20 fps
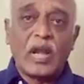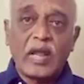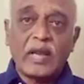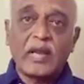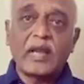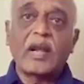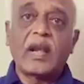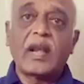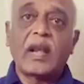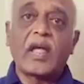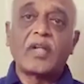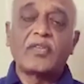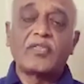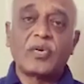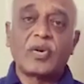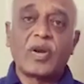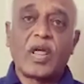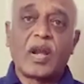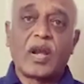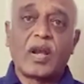లేఖలు
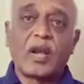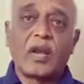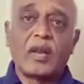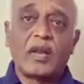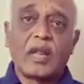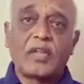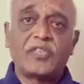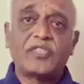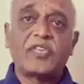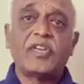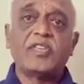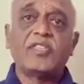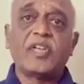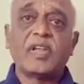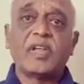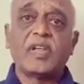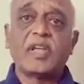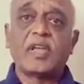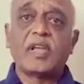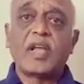రాసి ఉన్నారండి
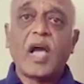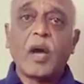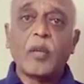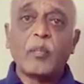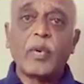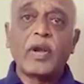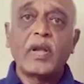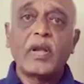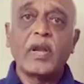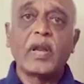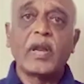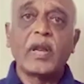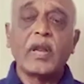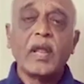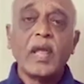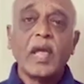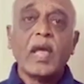ఎస్సీసీకి కాబట్టి